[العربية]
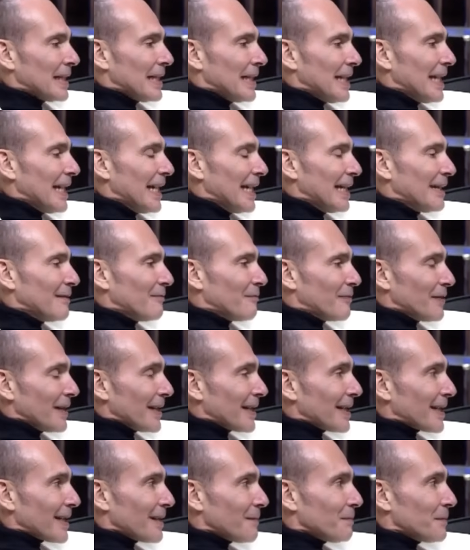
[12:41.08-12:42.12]

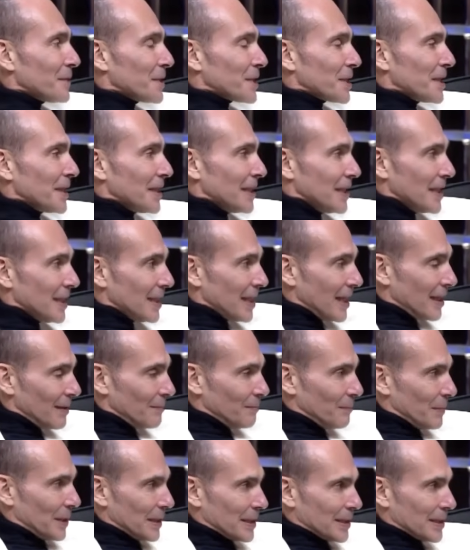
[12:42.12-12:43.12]
الفكره مش جديده بس